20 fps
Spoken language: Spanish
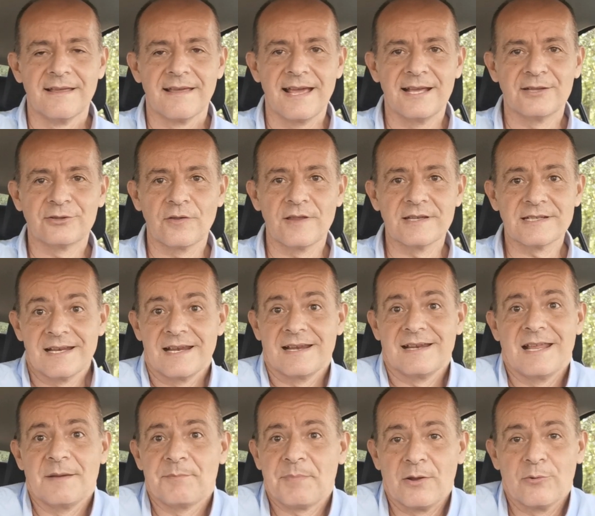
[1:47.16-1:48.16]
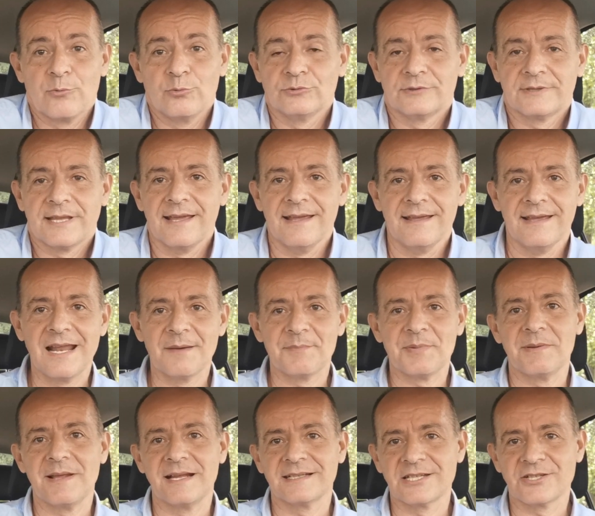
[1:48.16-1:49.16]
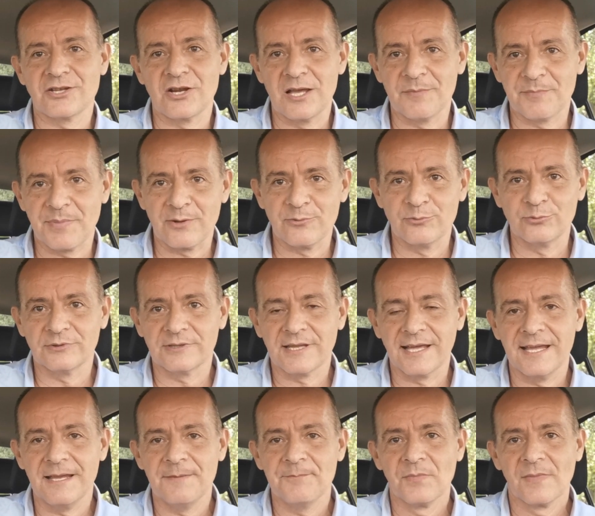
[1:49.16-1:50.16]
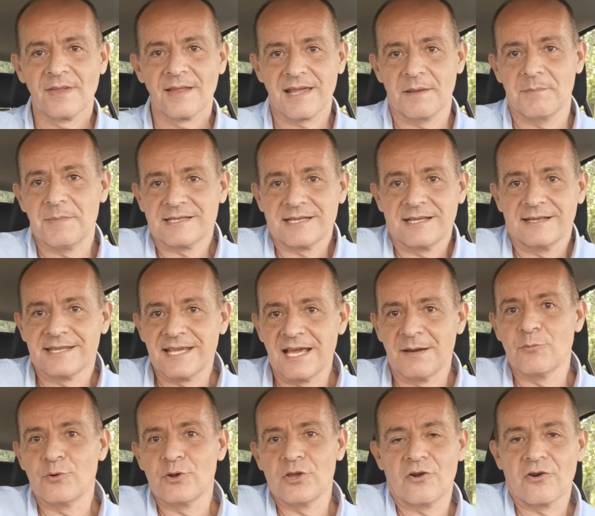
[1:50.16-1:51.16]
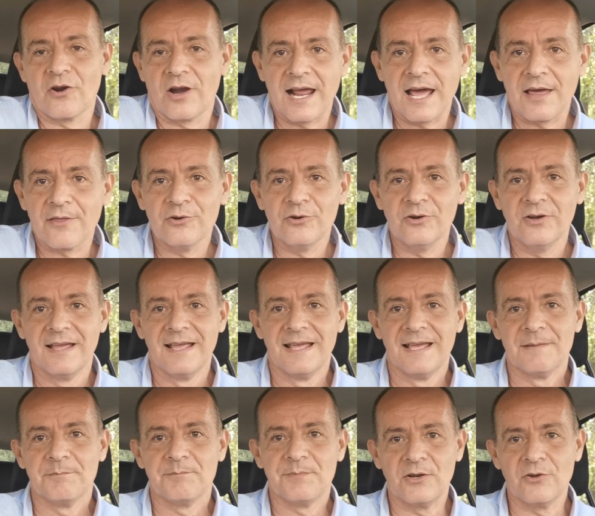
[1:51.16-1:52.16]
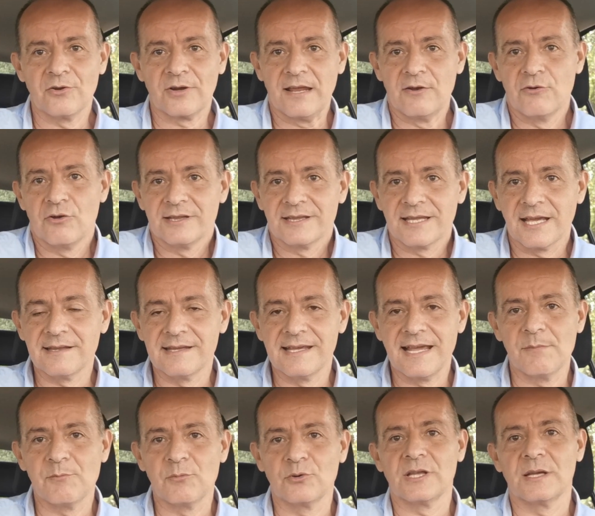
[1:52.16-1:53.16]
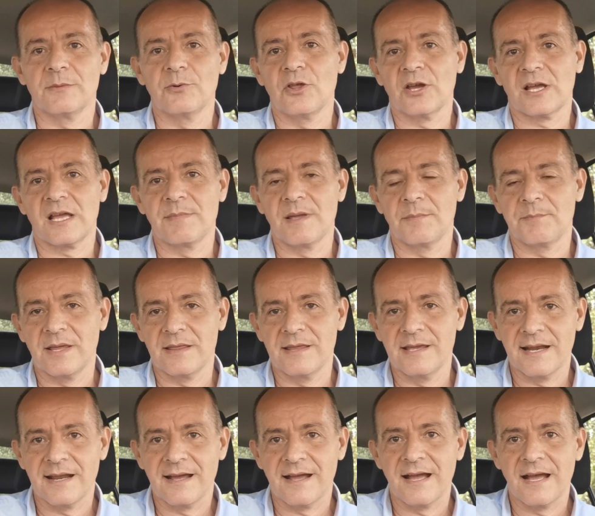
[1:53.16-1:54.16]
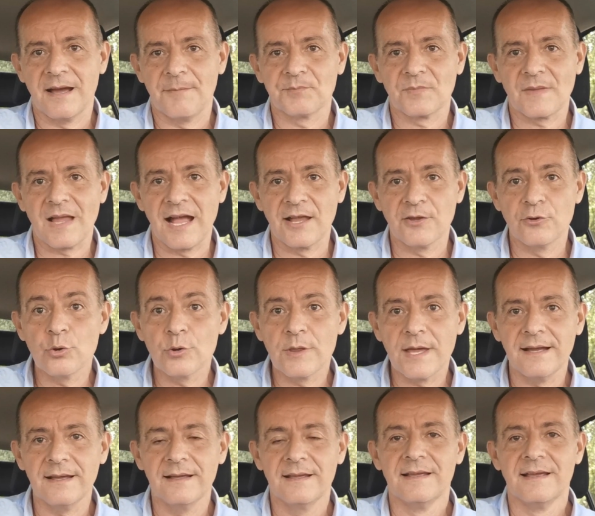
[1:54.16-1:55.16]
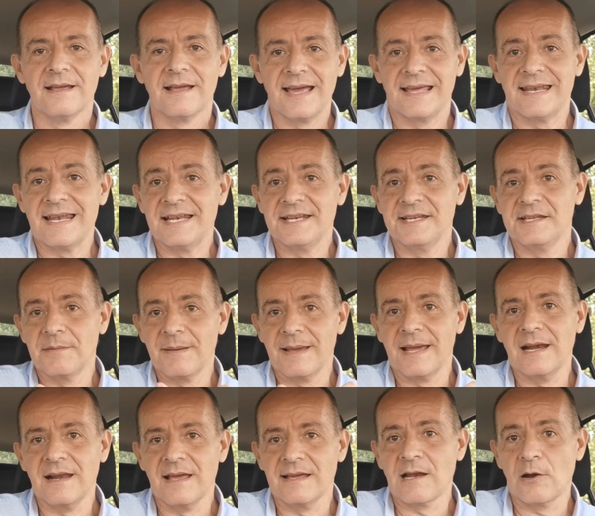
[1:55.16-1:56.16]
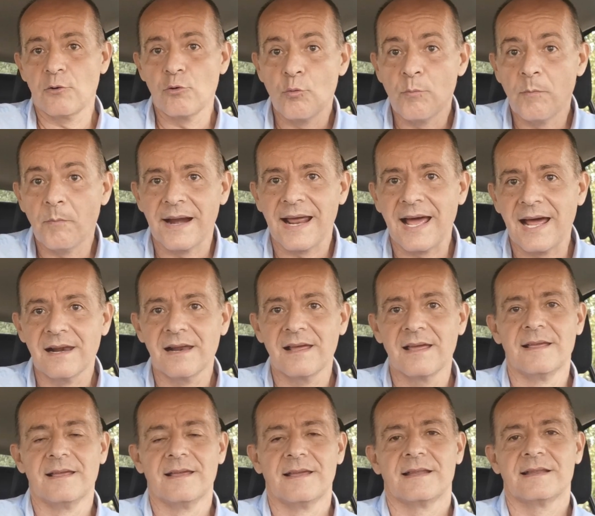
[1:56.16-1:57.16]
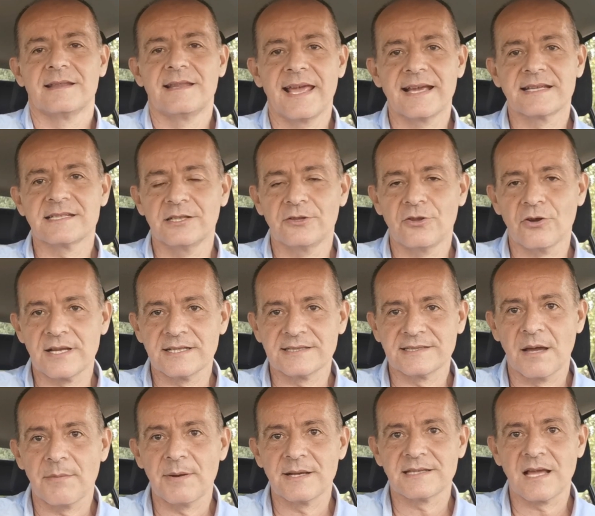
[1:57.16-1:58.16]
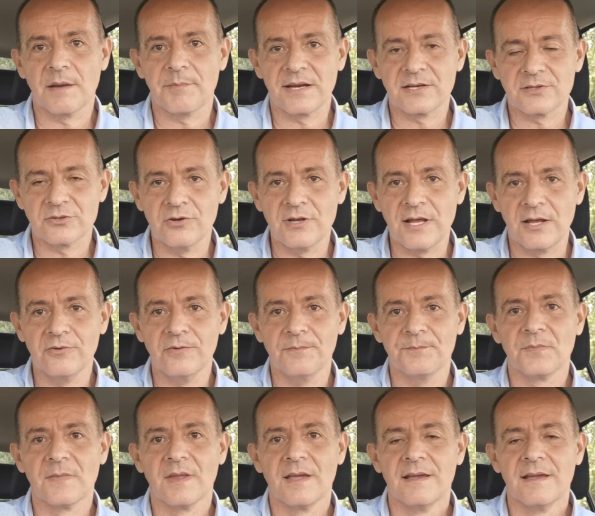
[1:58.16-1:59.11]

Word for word: Entonces le pregunté, en la primera sesión le pregunté que me sentía muy honrado, pero que no entendía el motivo de que me pidiera ayuda en el nivel, en el umbral de éxito que estaba esta persona, ¿no?